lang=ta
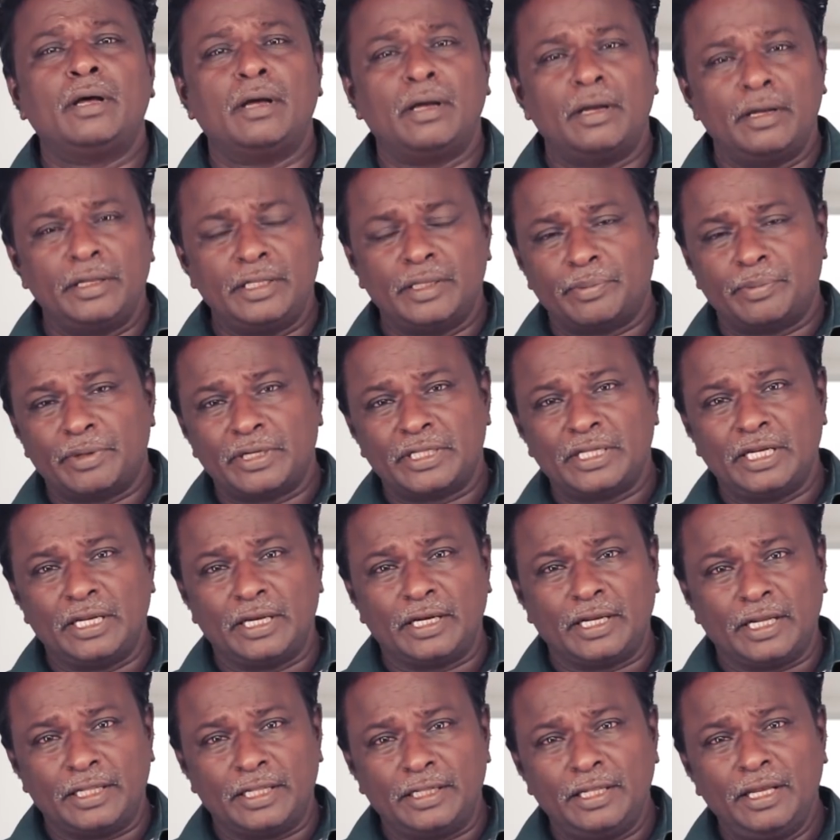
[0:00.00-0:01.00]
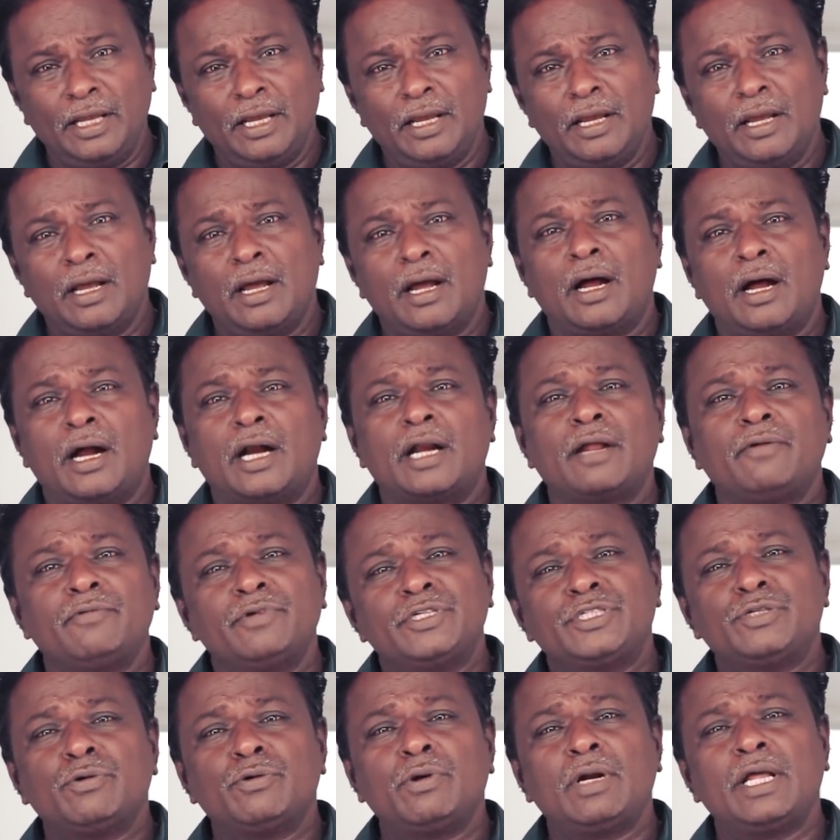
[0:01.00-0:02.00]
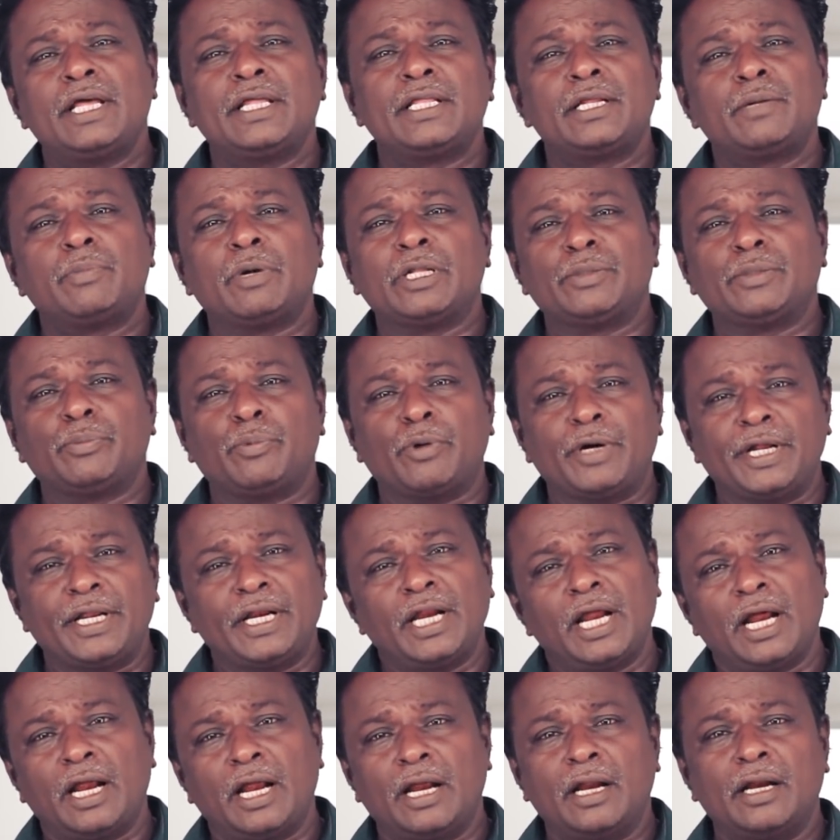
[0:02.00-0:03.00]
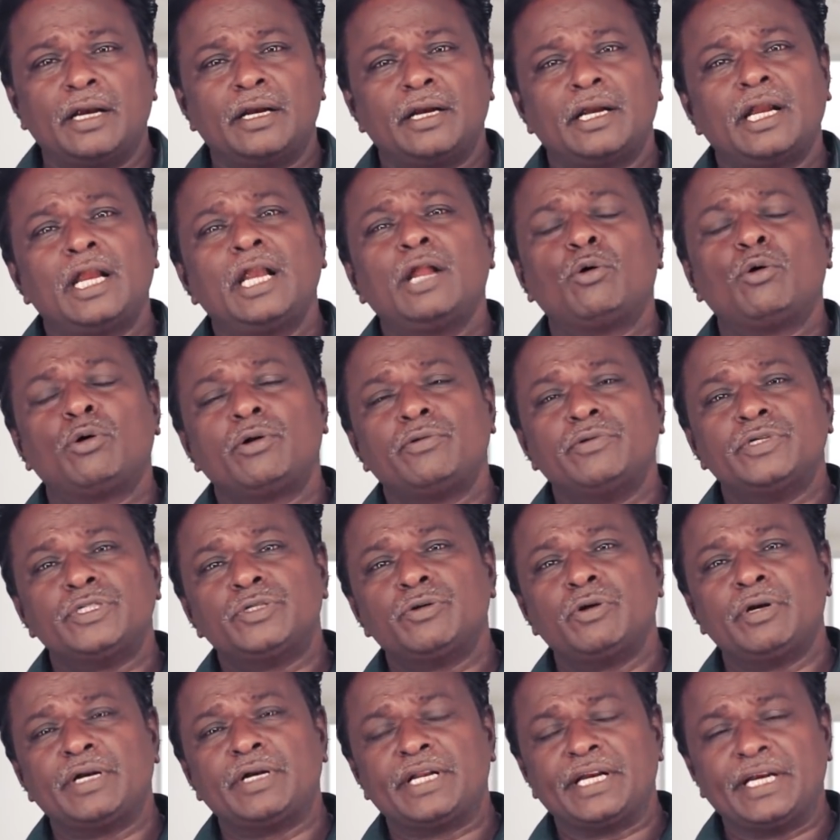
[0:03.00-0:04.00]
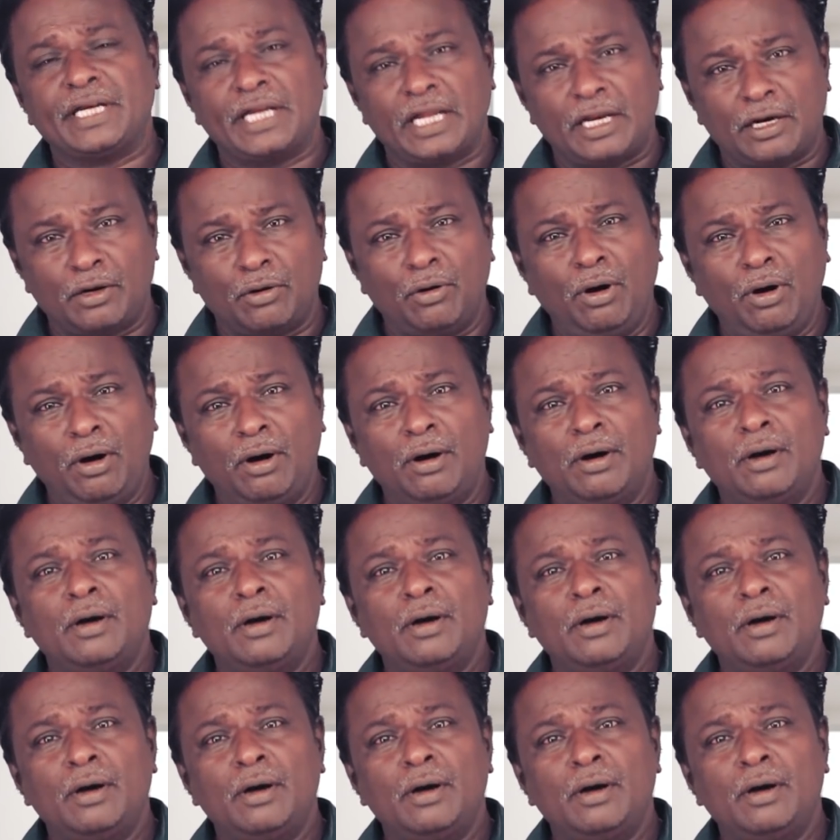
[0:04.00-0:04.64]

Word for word: இந்த படத்தில் இருக்காது ஆனால் விஷுவலாக எதிர்பார்த்து போனீங்கன்னா நல்ல ஒரு விஷுவல் ட்ரீட்டாக இருக்கும்